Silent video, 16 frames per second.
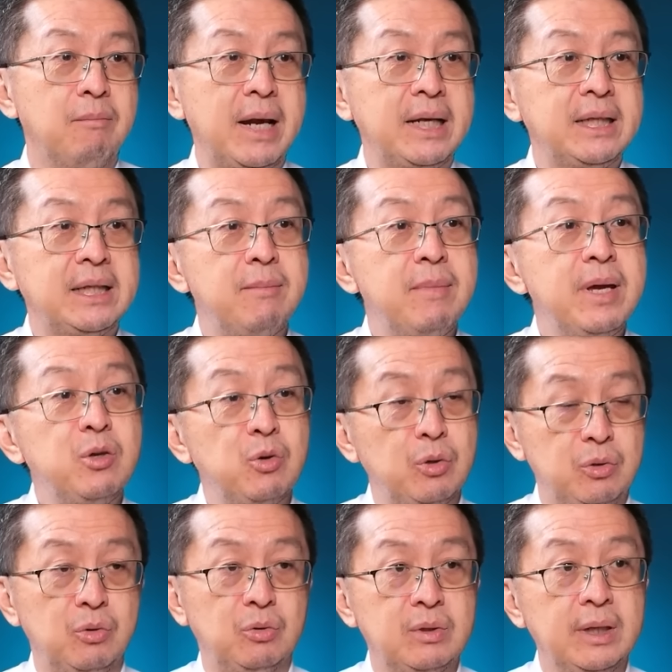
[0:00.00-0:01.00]
มันจะไม่ห
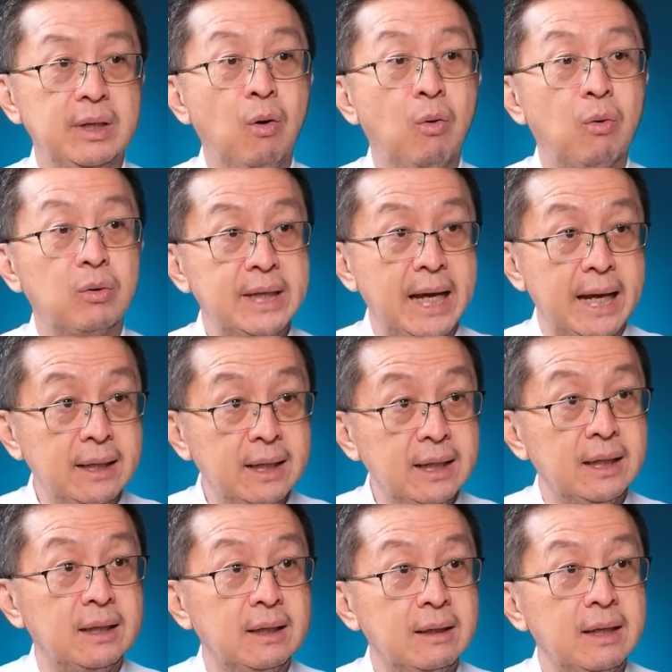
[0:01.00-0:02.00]
ยุดอยู่ที่หกแสน
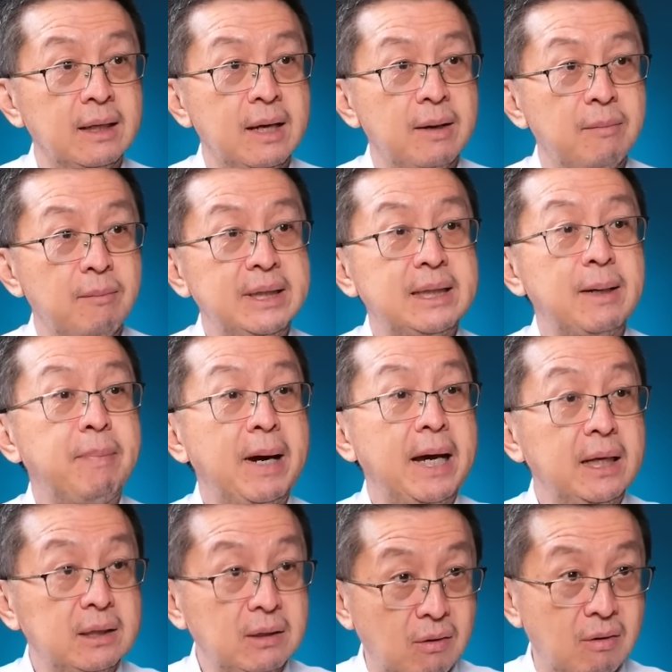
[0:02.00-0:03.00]
หนึ่งมันจะไป
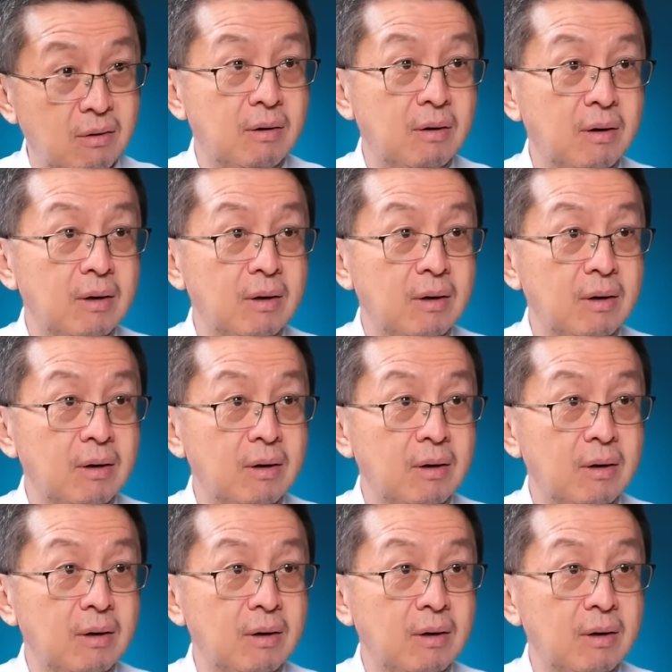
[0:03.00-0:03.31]
ต่อ